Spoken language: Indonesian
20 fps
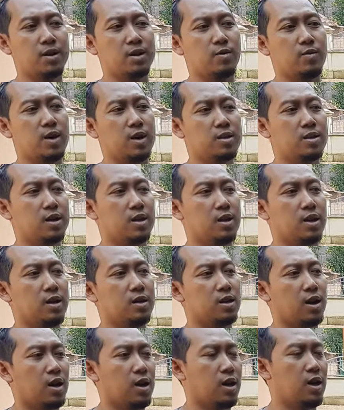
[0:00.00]
masih wajar ya
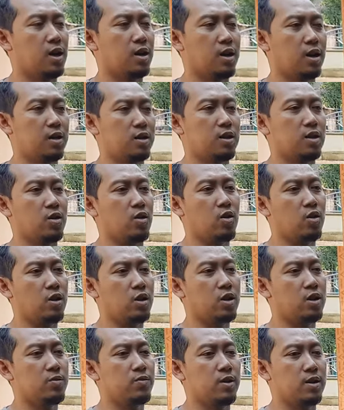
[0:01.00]
Kayak ganti
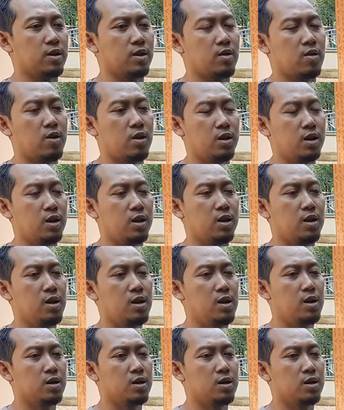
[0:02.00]
oli, filter oli